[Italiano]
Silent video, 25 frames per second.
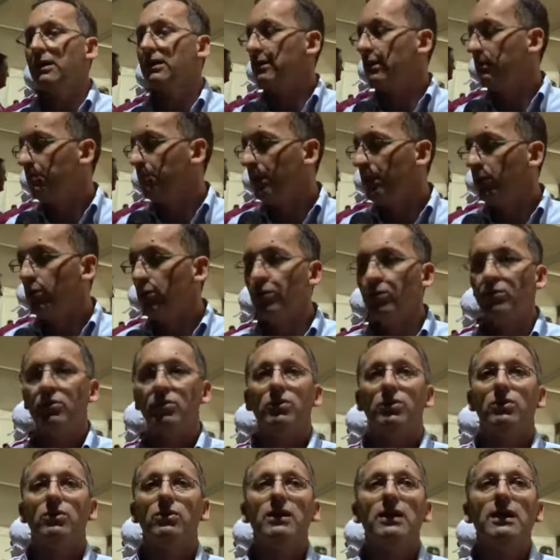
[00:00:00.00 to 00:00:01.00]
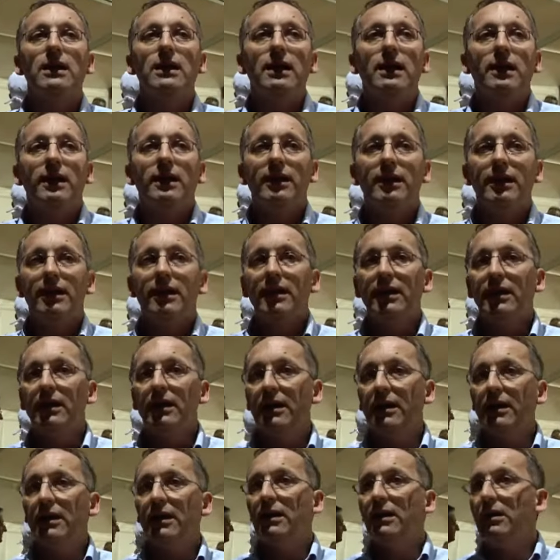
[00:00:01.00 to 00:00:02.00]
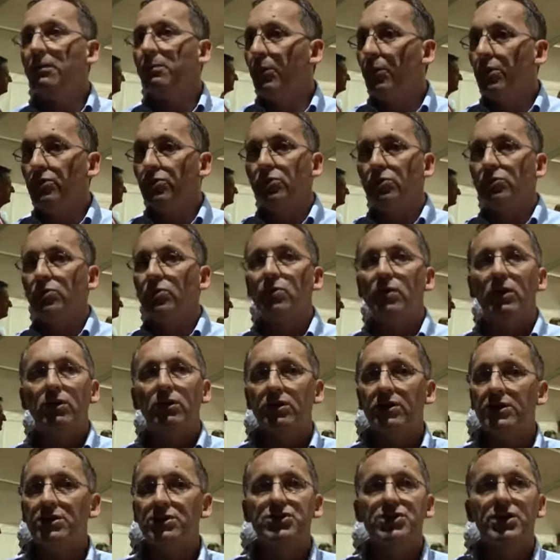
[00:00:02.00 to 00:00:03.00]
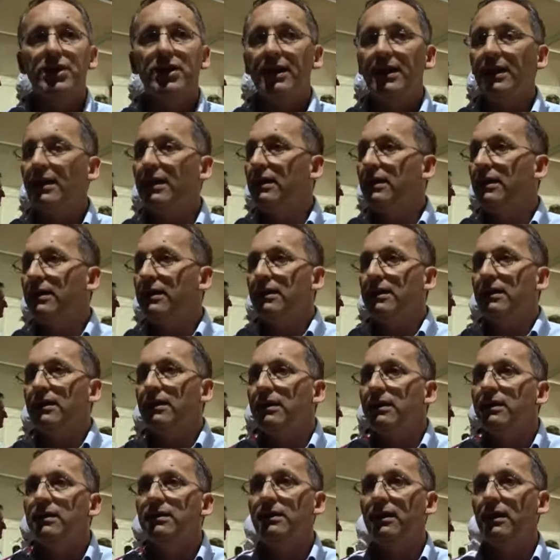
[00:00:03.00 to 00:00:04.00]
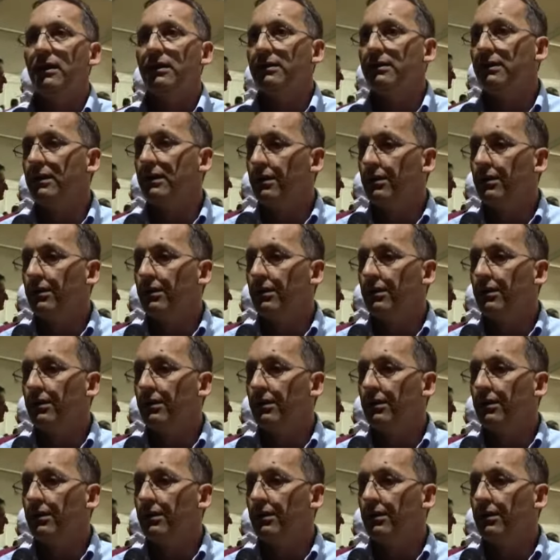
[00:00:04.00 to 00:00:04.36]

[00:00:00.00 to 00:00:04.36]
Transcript: il tapeluco e poi tutto quello che c'è eh, in,